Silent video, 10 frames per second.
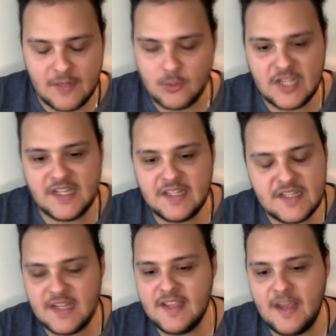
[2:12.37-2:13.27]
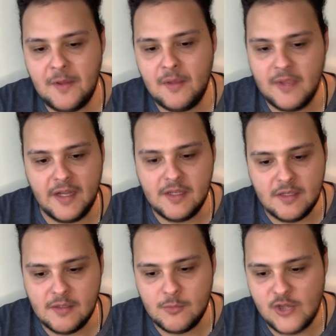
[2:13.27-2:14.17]
المسلسلات السنه دي يا جماعه
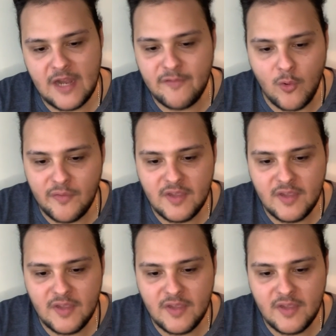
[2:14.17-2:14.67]
يعني مش عارف